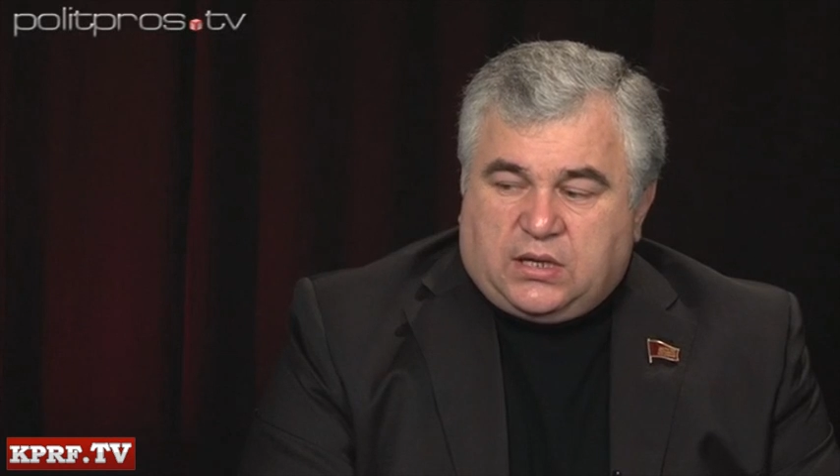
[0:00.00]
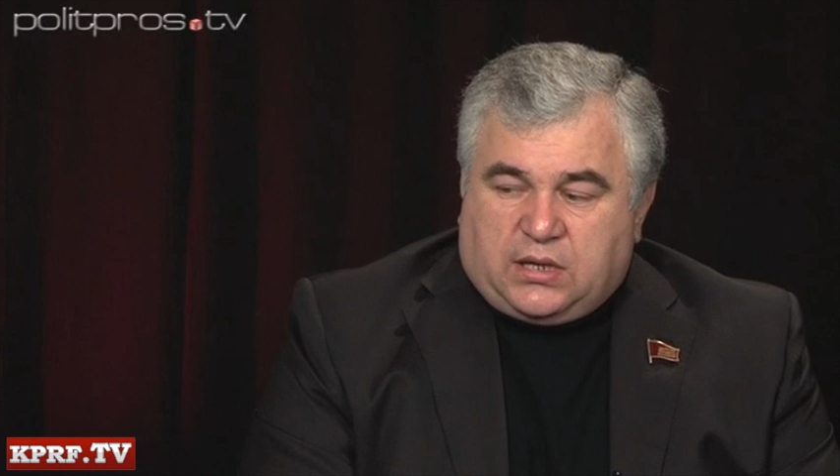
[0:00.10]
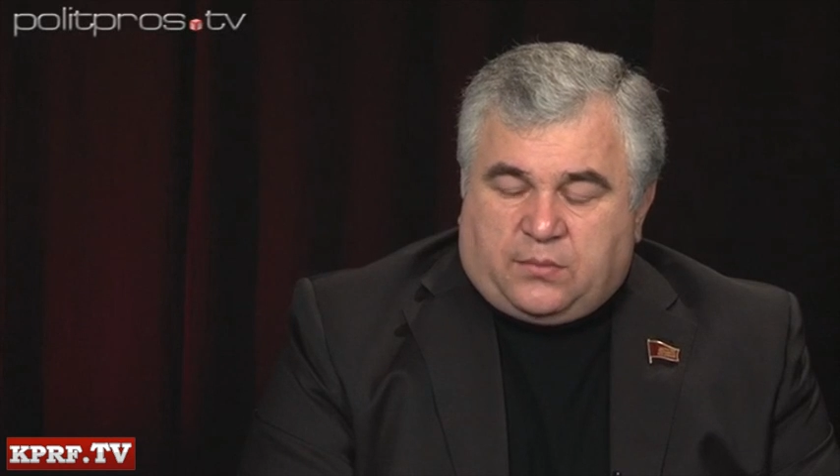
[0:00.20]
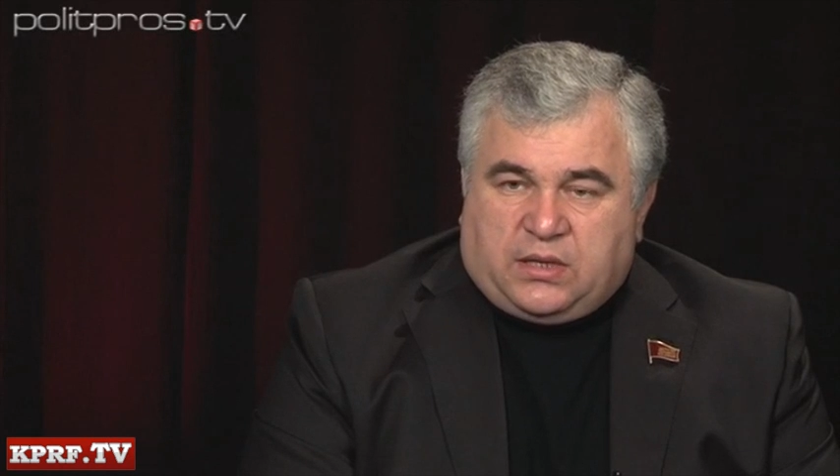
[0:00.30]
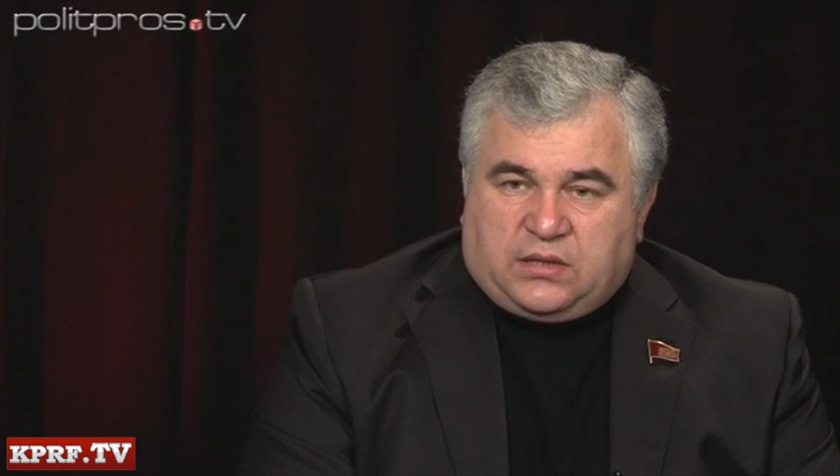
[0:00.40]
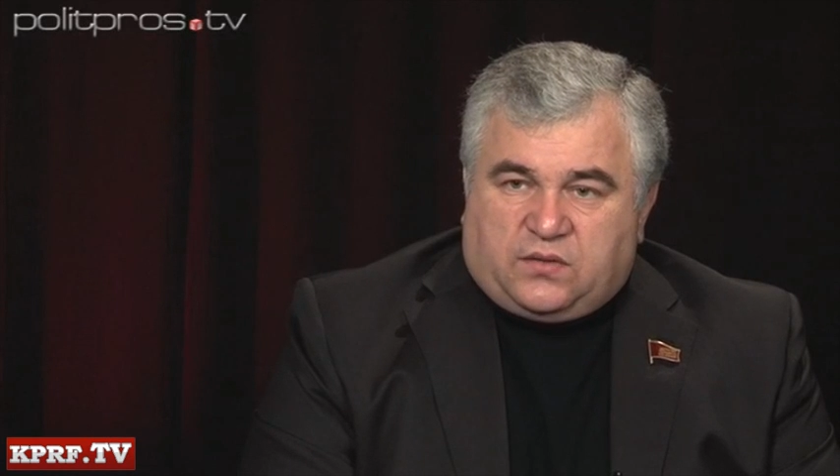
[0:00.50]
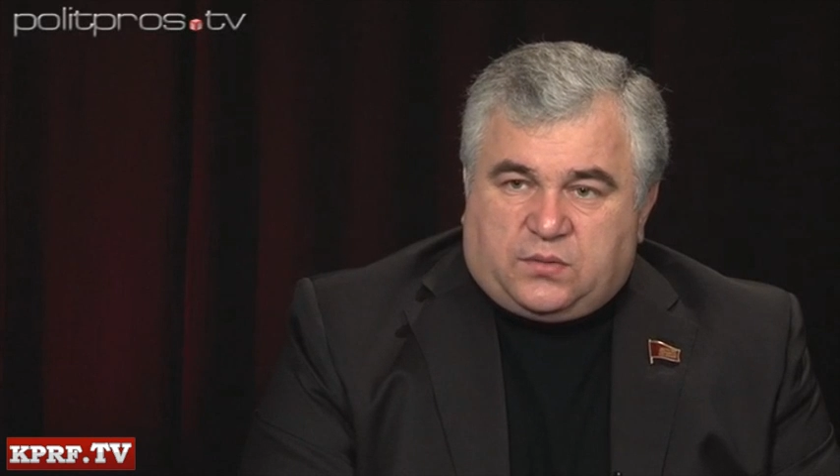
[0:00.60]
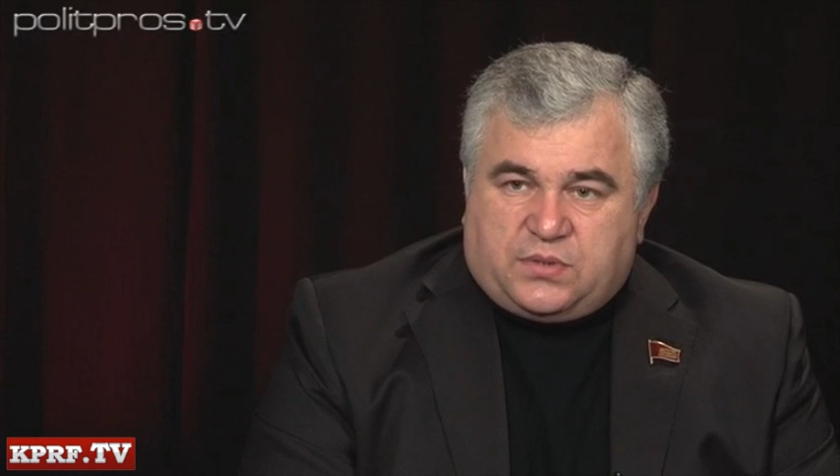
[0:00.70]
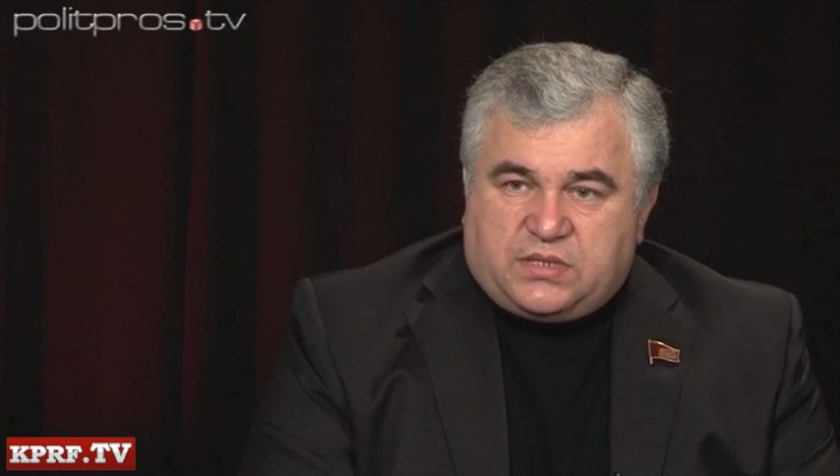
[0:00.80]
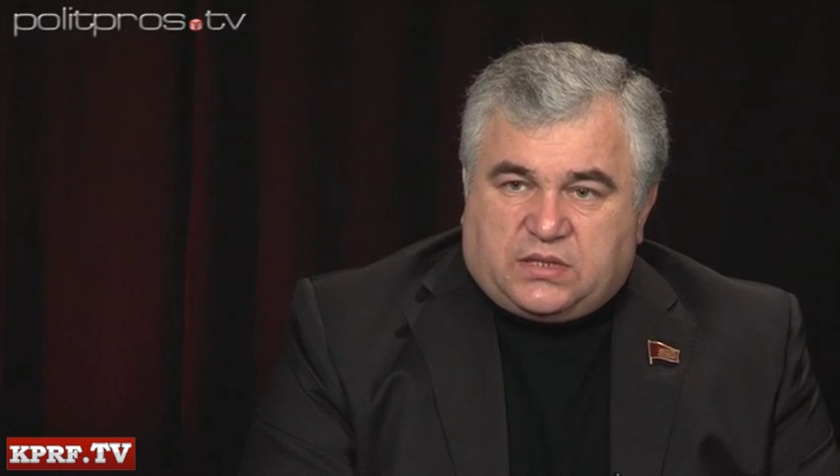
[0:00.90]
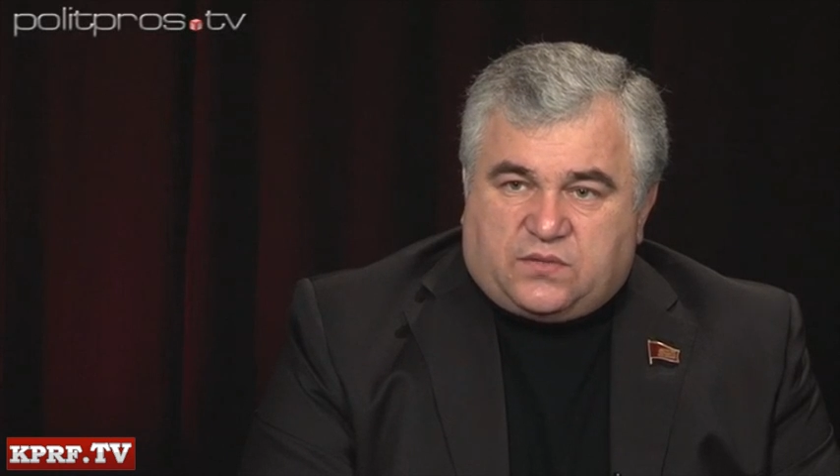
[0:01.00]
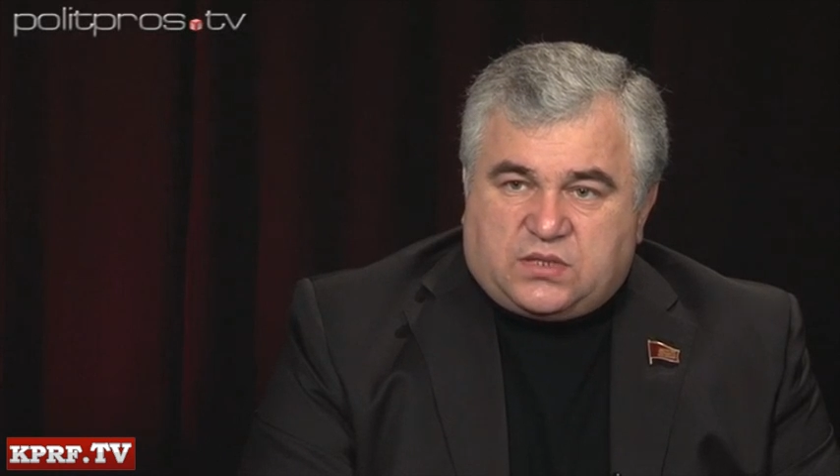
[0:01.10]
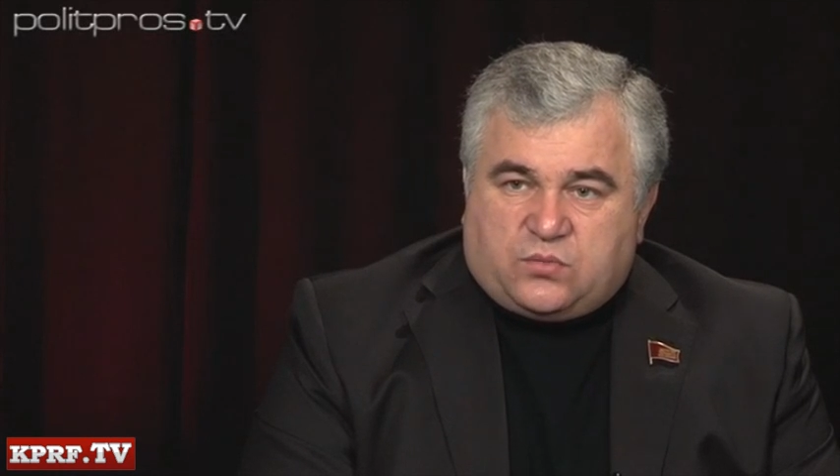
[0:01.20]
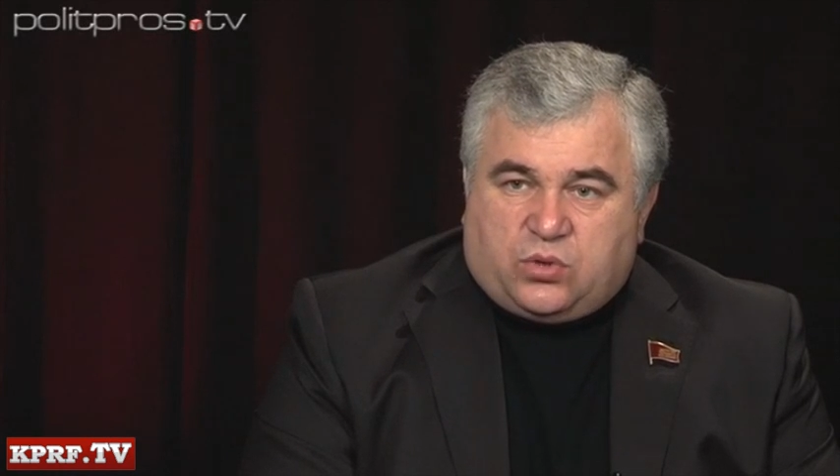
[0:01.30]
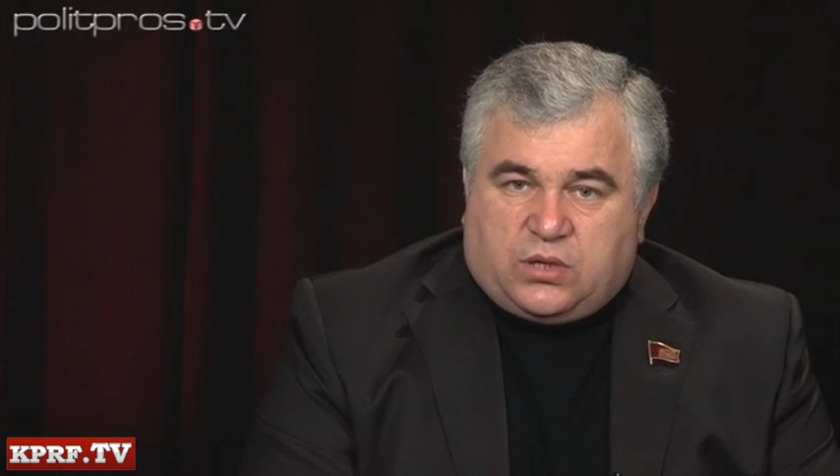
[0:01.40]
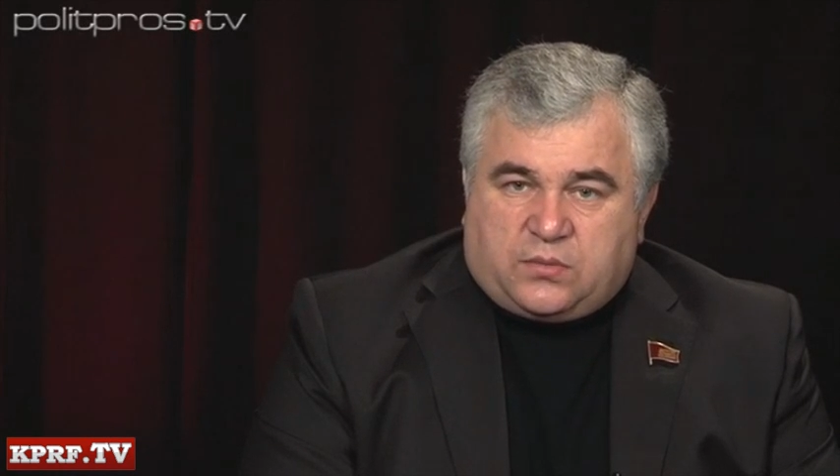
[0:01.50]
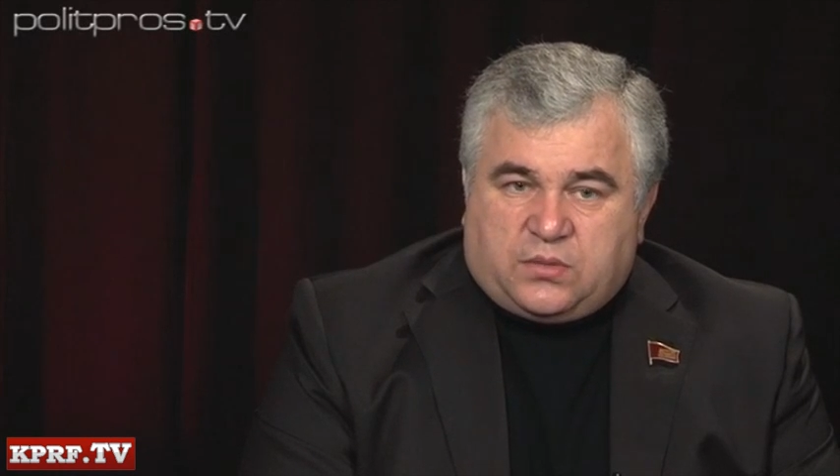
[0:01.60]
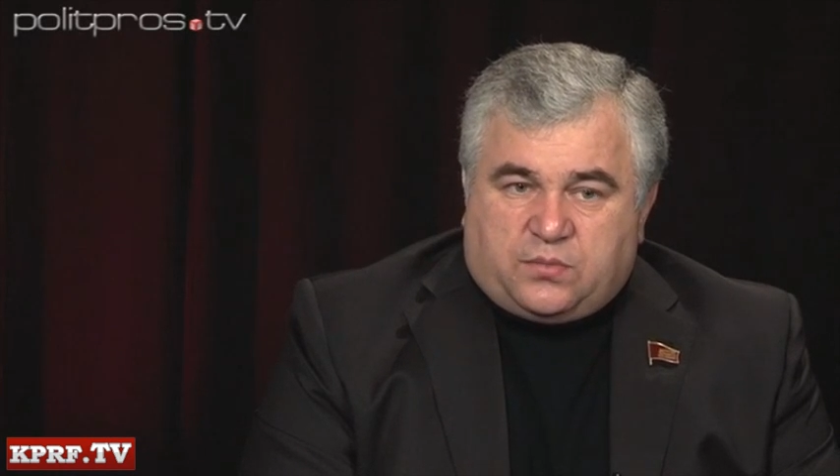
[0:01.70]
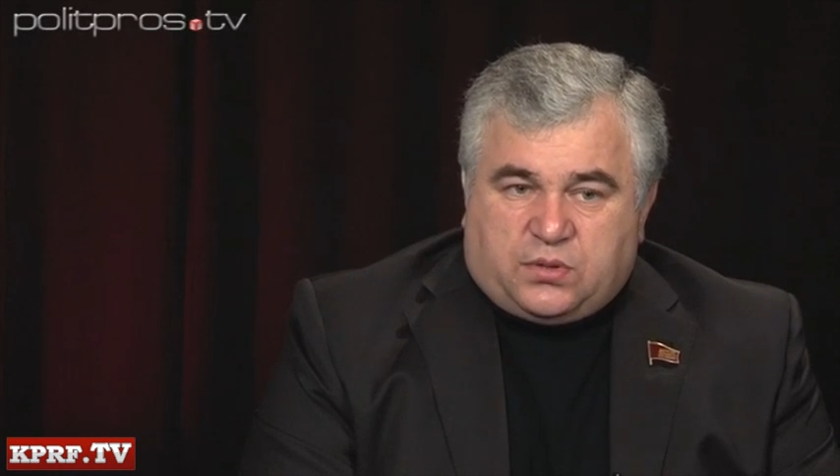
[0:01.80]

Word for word: командовал 58-й армией,